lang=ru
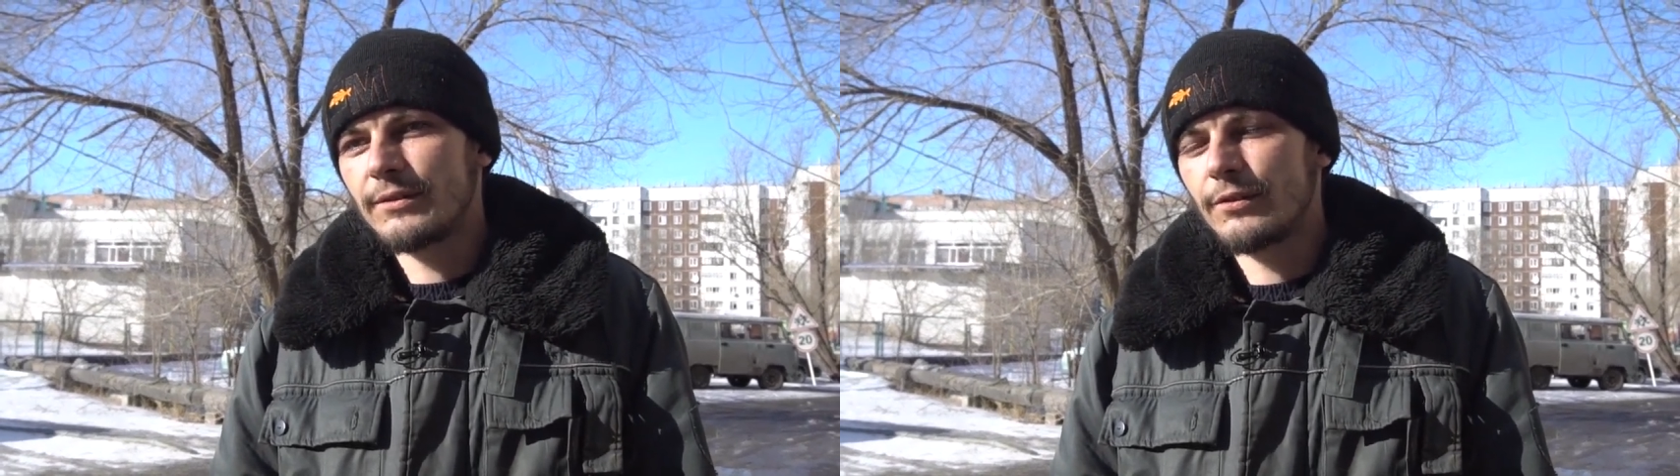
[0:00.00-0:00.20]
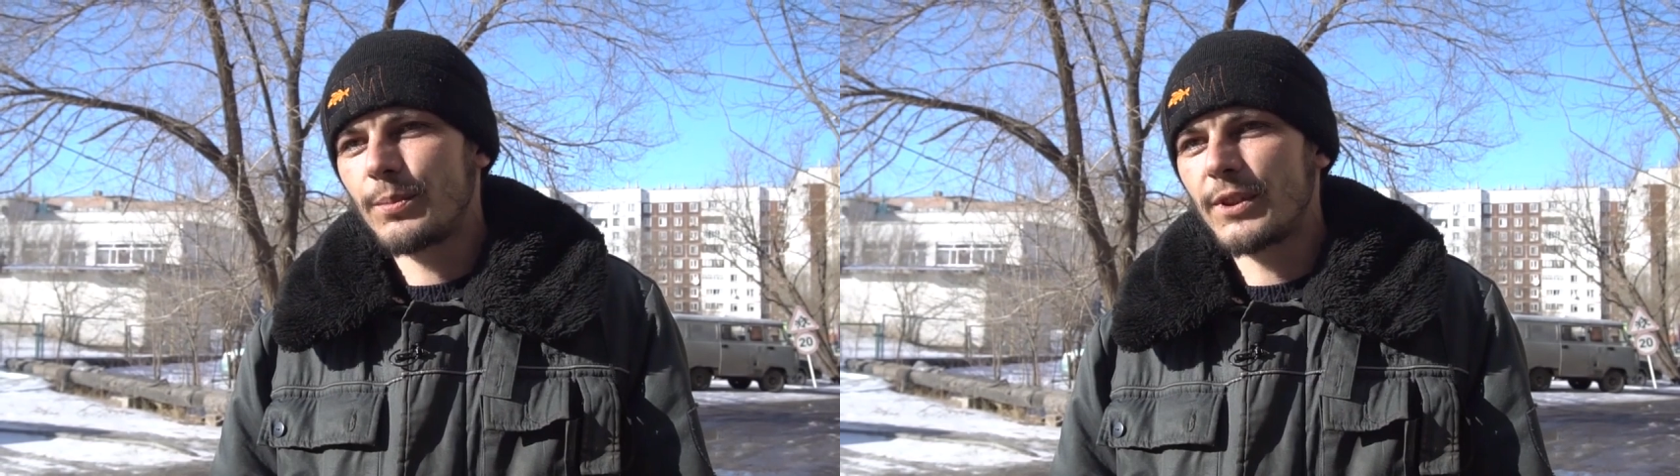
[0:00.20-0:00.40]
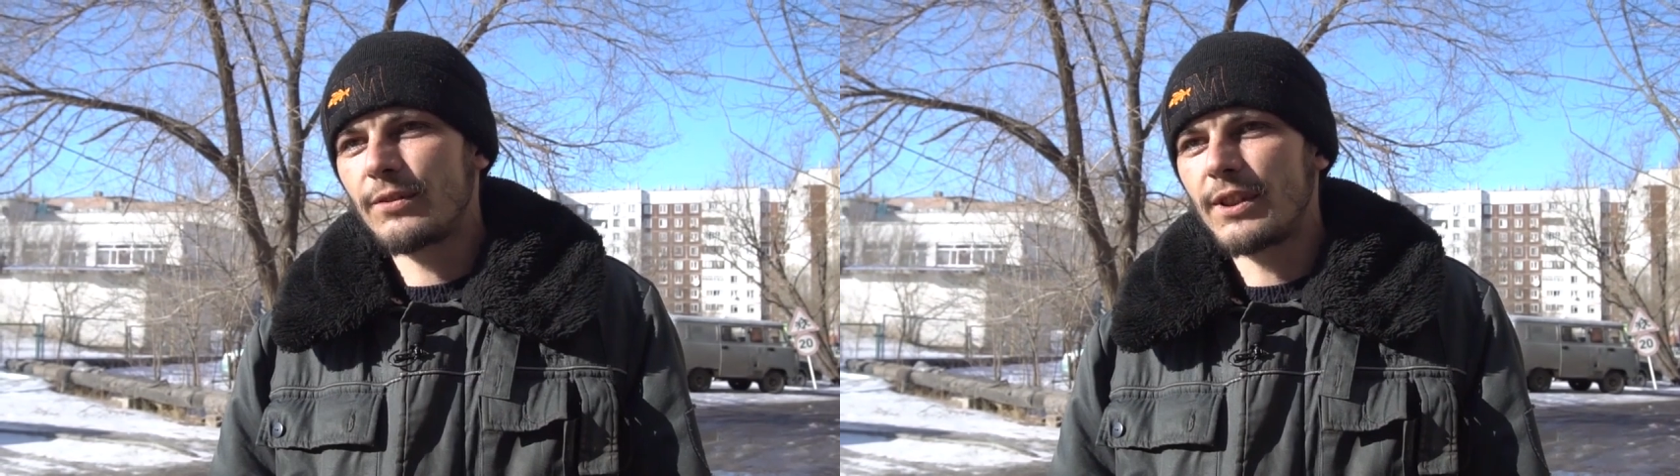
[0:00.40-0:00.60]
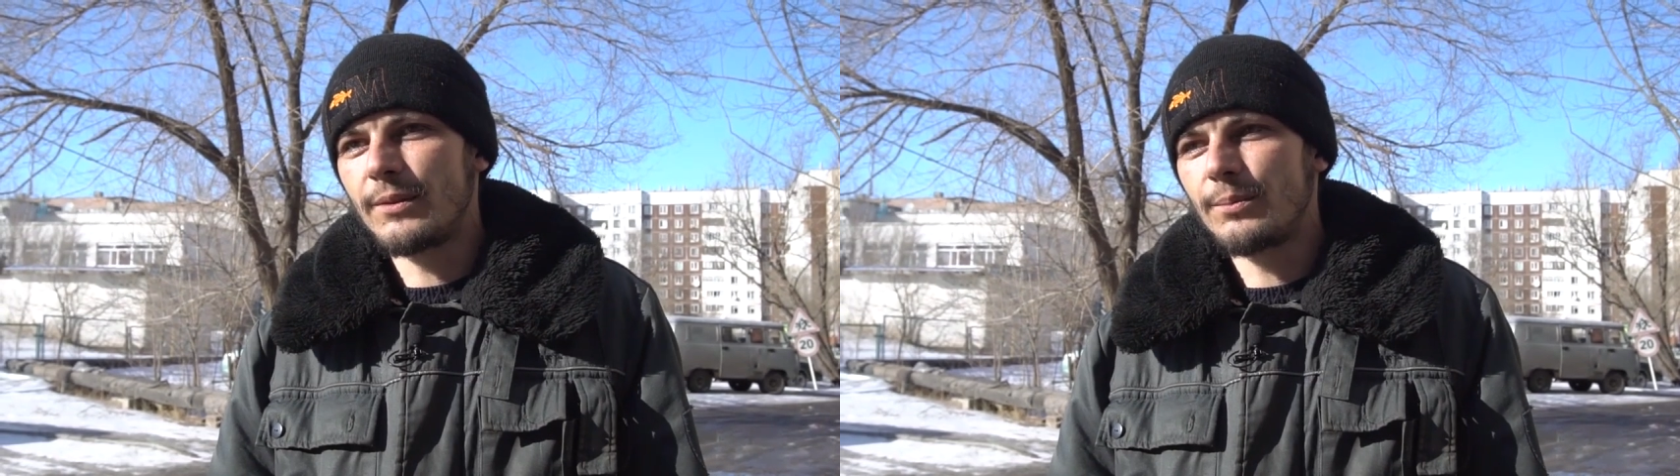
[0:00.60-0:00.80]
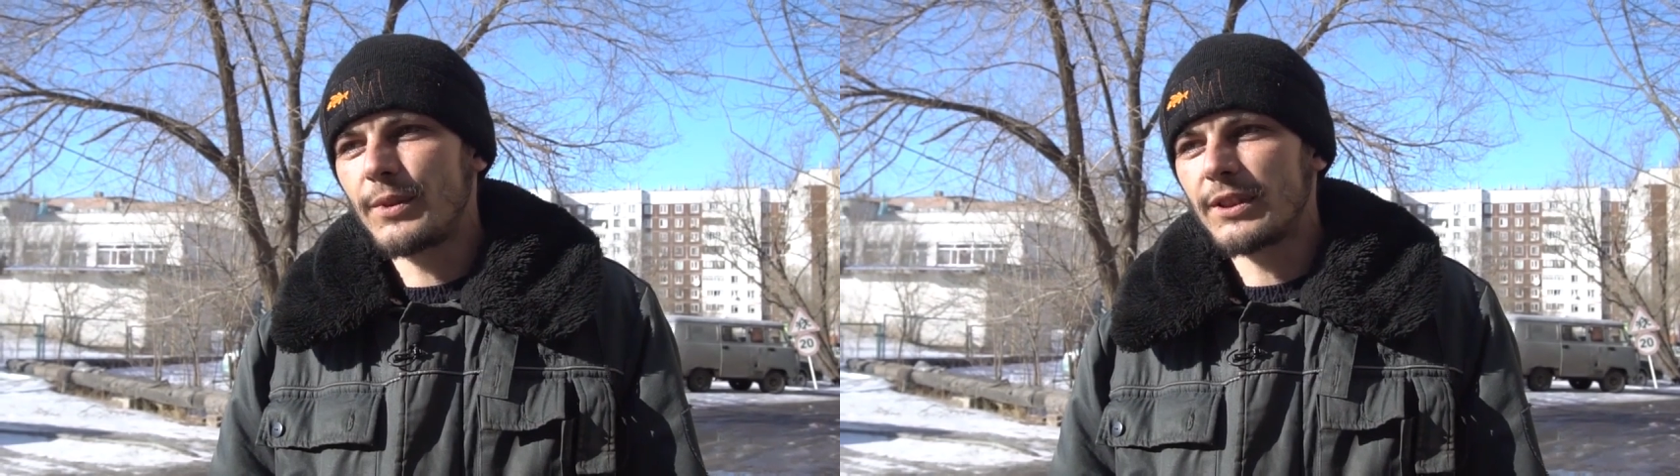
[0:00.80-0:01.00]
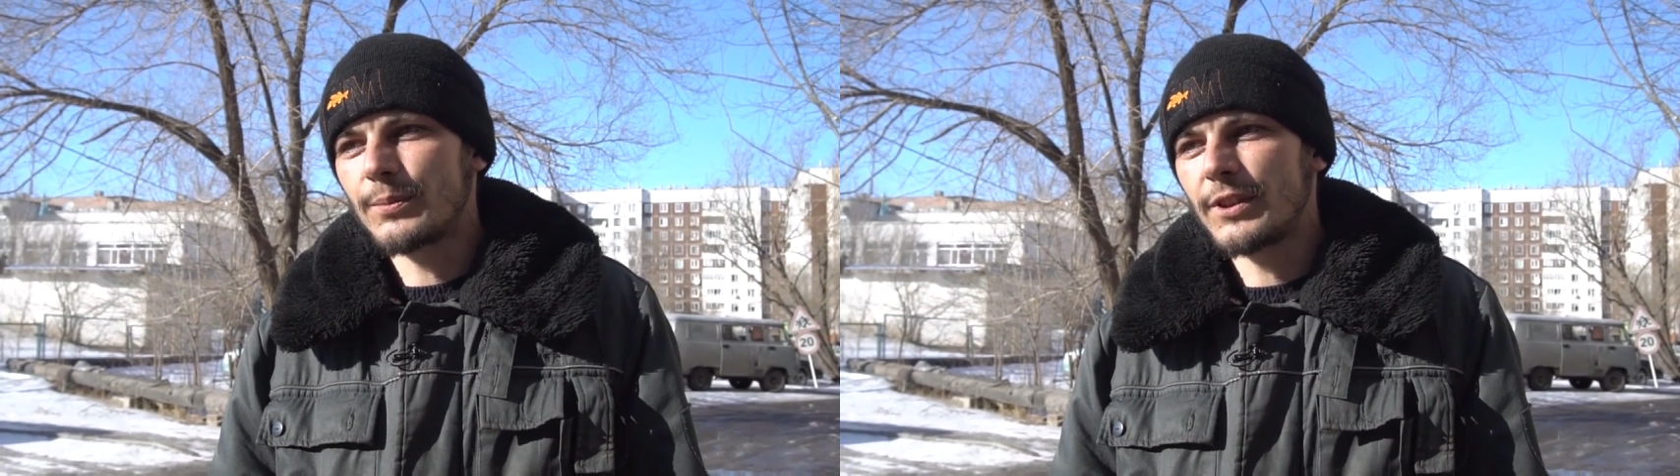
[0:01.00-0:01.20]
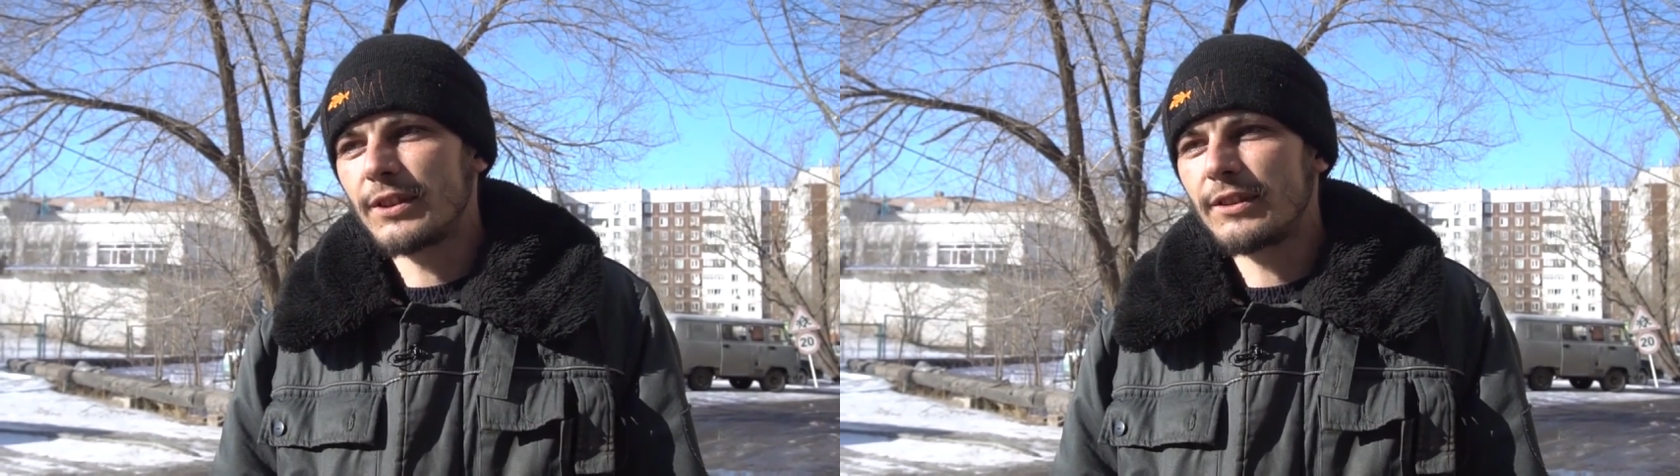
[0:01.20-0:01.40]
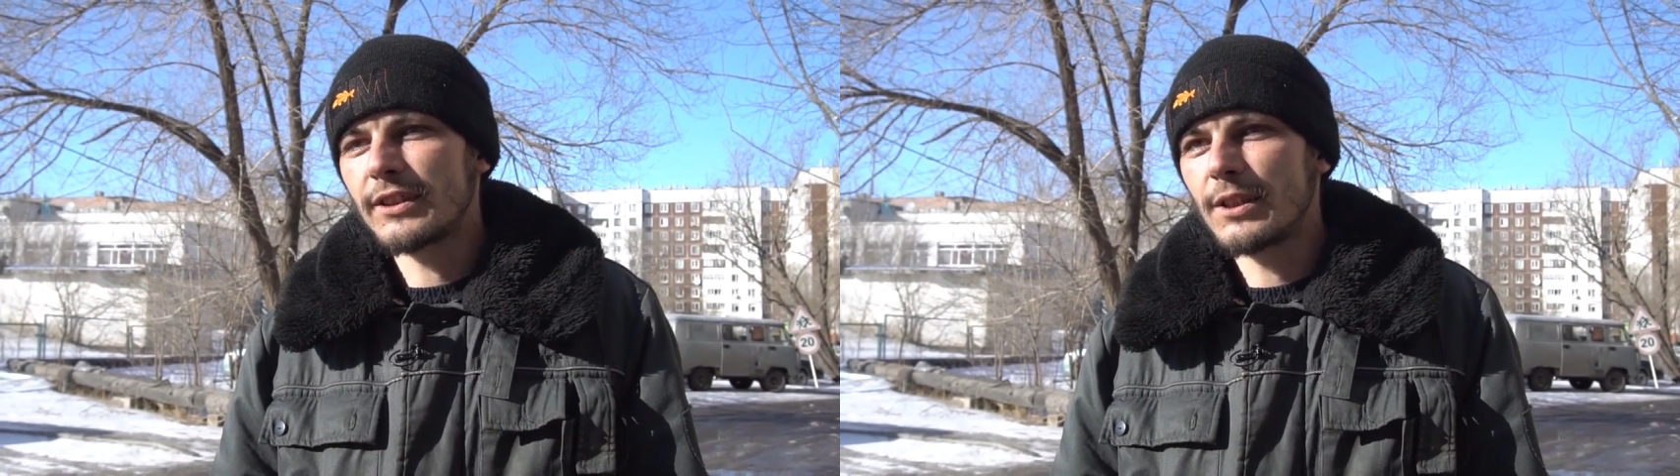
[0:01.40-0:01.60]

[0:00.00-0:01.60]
в подвал, посмотрел,